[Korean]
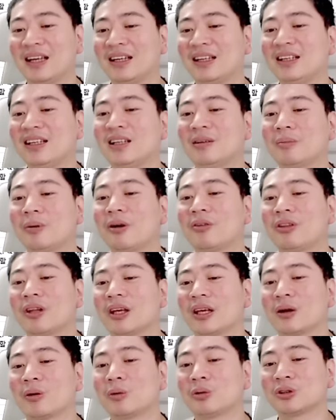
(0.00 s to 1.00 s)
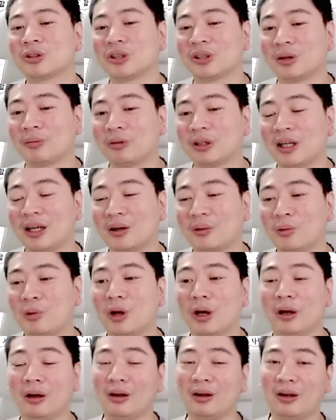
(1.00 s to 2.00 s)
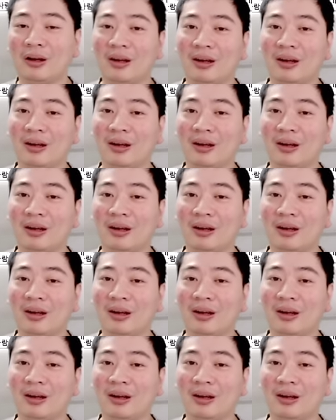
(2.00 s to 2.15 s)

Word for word: 1, 2번 4개 꽂으셔야 됩니다 왜?